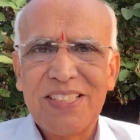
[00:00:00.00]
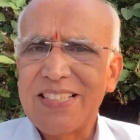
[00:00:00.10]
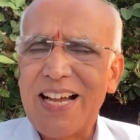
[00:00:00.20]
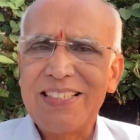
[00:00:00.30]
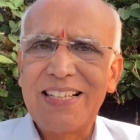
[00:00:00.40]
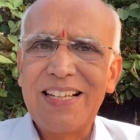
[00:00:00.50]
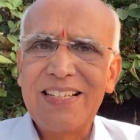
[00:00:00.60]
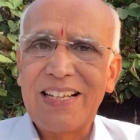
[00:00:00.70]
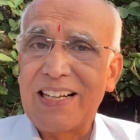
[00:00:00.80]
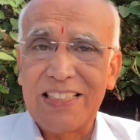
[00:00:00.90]
సహజంగా
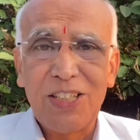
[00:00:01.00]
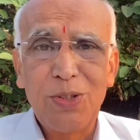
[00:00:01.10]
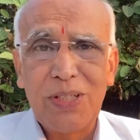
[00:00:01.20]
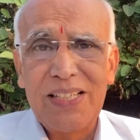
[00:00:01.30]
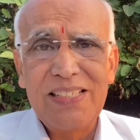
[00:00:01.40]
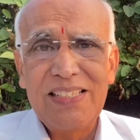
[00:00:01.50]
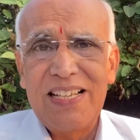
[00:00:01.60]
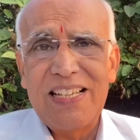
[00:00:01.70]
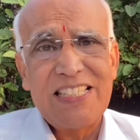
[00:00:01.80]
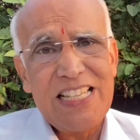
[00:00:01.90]
కథలలో కానీ
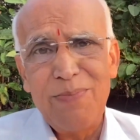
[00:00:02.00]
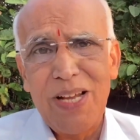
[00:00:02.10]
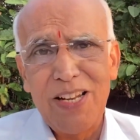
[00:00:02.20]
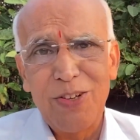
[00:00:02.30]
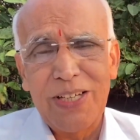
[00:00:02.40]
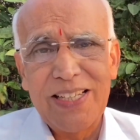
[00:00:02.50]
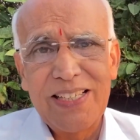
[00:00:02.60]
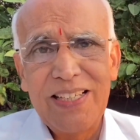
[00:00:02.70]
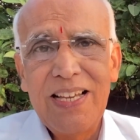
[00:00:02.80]
సినిమాలలో కానీ